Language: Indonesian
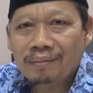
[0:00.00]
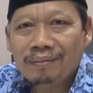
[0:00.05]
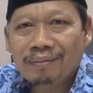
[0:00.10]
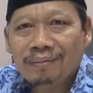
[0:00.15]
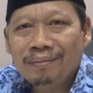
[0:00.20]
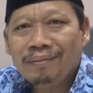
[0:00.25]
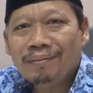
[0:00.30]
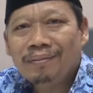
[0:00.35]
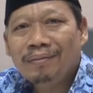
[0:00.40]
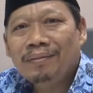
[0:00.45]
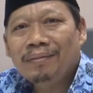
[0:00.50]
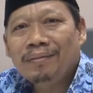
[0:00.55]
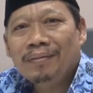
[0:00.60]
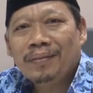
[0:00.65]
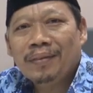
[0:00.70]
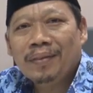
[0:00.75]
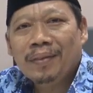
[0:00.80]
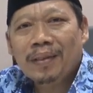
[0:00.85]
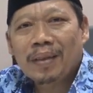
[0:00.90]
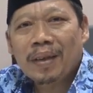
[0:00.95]

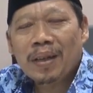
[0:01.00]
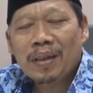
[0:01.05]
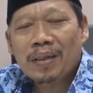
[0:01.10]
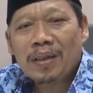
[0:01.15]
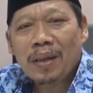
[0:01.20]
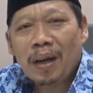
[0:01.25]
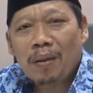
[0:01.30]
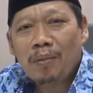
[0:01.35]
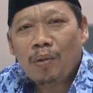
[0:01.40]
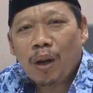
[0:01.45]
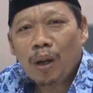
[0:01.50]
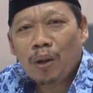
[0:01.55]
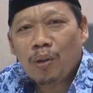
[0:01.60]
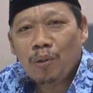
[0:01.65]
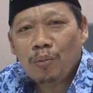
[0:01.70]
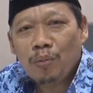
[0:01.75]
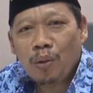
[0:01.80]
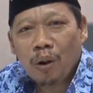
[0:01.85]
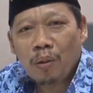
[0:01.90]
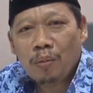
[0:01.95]
menuju.
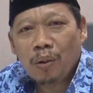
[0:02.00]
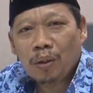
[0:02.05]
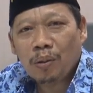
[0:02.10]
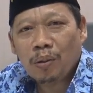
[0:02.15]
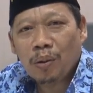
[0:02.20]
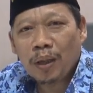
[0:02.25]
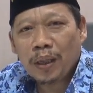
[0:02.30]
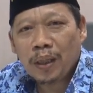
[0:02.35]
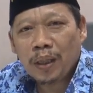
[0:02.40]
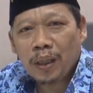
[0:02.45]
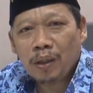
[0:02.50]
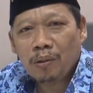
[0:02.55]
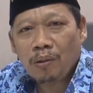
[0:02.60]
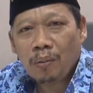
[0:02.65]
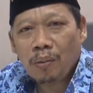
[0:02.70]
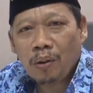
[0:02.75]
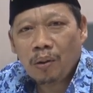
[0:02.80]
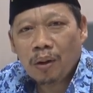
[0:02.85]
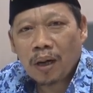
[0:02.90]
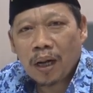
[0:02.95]
Assalamualaikum warahmatullahi
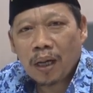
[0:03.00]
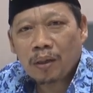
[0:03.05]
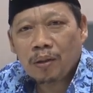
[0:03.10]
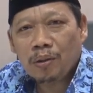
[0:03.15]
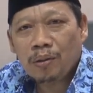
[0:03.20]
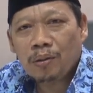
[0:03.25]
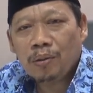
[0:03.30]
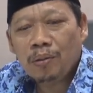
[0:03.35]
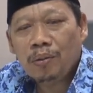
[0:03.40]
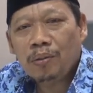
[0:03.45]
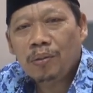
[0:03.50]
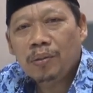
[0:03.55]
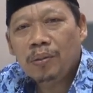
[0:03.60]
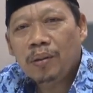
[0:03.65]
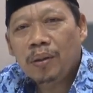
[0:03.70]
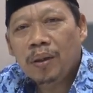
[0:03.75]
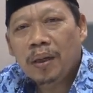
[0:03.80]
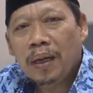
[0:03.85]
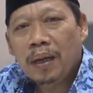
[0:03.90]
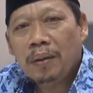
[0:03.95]
wabarakatuh.
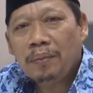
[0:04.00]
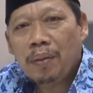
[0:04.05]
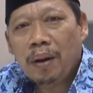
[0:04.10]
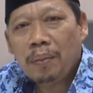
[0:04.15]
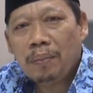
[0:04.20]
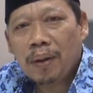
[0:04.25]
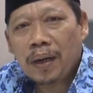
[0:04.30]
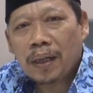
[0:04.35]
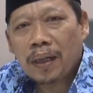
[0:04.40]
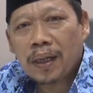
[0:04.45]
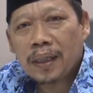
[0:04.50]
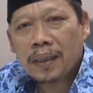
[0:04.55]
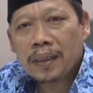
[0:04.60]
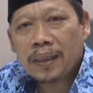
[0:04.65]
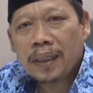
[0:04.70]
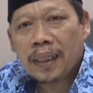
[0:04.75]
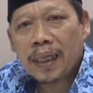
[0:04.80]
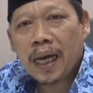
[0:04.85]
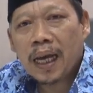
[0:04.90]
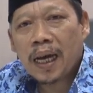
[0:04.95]

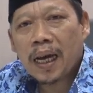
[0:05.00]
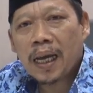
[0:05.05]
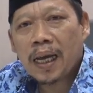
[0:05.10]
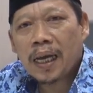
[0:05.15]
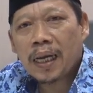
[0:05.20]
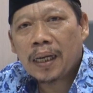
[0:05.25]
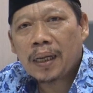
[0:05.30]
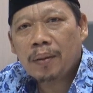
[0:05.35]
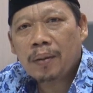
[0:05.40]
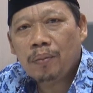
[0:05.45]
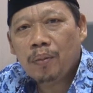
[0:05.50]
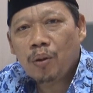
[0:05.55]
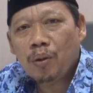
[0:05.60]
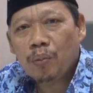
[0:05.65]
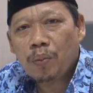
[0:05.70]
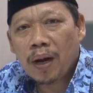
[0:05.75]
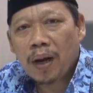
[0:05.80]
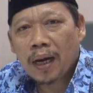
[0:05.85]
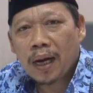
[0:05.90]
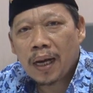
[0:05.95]
Bapelkes Cikarang
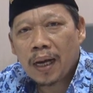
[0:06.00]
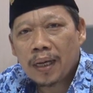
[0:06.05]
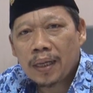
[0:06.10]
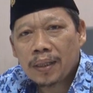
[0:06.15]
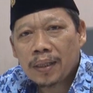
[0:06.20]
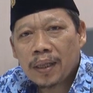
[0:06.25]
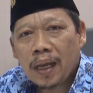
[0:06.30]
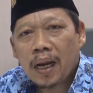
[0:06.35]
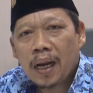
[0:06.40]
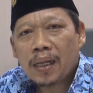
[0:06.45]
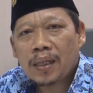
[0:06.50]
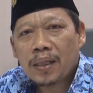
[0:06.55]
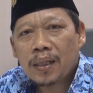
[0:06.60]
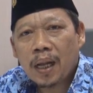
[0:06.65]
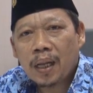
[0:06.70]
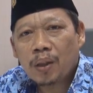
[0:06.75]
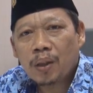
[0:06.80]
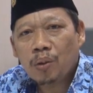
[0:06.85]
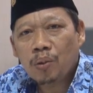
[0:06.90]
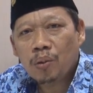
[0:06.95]
merupakan salah
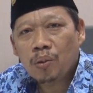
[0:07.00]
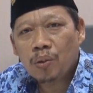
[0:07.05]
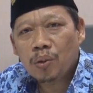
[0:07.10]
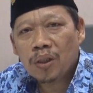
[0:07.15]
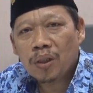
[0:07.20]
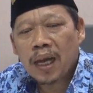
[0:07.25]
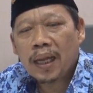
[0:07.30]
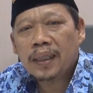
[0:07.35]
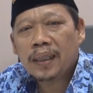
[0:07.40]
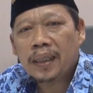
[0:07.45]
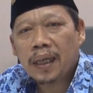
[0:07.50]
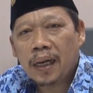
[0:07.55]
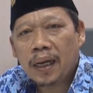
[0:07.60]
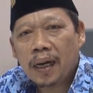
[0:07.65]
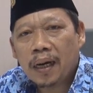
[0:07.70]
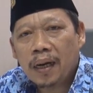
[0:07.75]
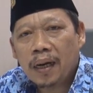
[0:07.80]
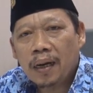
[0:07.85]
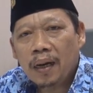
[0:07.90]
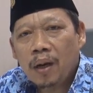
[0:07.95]
satu
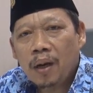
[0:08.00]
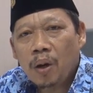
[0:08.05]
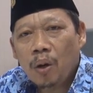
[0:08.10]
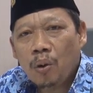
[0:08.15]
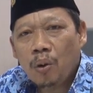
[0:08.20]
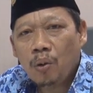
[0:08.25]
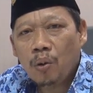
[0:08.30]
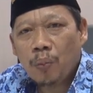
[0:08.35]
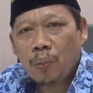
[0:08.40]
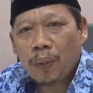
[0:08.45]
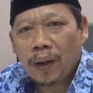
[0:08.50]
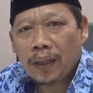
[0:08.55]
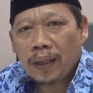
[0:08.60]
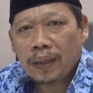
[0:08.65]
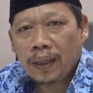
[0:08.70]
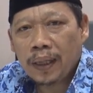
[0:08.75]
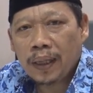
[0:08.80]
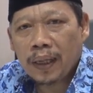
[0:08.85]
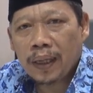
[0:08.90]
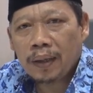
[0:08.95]
satker
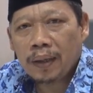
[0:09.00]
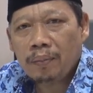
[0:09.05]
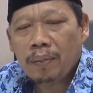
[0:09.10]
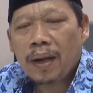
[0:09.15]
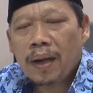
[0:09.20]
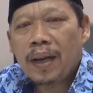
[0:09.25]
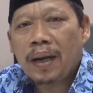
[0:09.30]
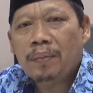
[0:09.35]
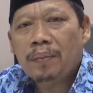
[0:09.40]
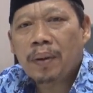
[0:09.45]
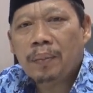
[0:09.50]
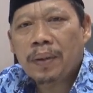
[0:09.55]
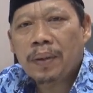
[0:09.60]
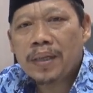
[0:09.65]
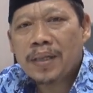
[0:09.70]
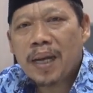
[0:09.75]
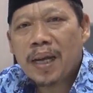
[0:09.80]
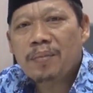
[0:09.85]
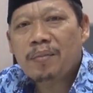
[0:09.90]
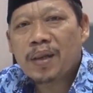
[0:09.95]
UPT Badan
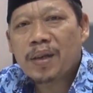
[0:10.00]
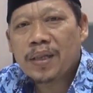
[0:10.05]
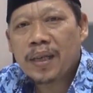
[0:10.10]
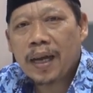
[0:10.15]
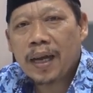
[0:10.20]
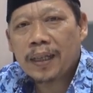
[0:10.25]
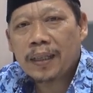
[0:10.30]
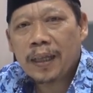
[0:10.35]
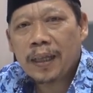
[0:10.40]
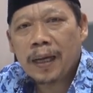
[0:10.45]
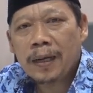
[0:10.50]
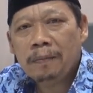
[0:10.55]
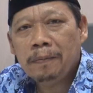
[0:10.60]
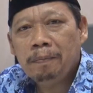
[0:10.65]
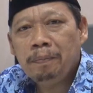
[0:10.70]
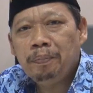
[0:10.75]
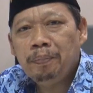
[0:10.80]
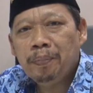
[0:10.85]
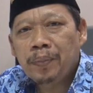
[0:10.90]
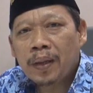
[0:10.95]
PPSDM
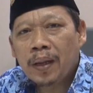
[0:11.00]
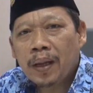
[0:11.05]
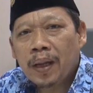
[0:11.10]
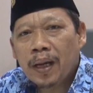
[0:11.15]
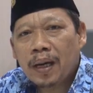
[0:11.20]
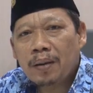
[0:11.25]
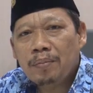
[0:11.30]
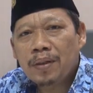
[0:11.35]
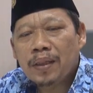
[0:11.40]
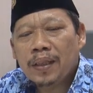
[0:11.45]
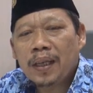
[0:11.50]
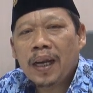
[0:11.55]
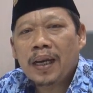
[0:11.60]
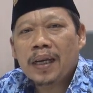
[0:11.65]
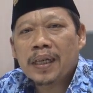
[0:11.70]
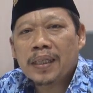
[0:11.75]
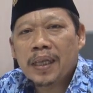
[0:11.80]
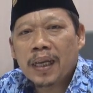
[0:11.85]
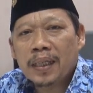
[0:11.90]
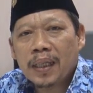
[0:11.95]
Kesehatan
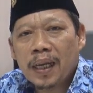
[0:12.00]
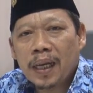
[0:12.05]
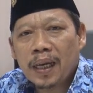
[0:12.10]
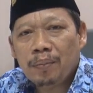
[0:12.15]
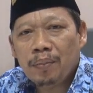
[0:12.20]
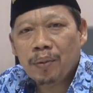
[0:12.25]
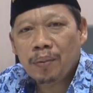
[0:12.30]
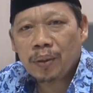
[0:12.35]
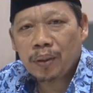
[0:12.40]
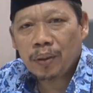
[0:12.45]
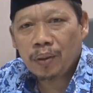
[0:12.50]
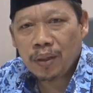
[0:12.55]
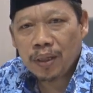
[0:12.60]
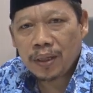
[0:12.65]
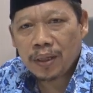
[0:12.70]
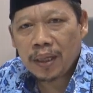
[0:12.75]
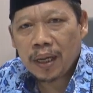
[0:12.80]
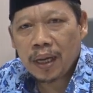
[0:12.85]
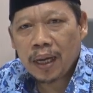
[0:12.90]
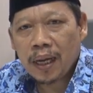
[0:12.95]
Kementerian Kesehatan Republik
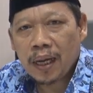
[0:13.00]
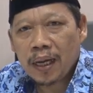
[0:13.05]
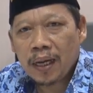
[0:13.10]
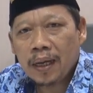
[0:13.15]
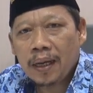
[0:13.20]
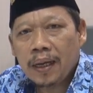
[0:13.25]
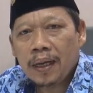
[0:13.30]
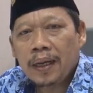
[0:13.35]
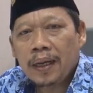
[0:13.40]
Indonesia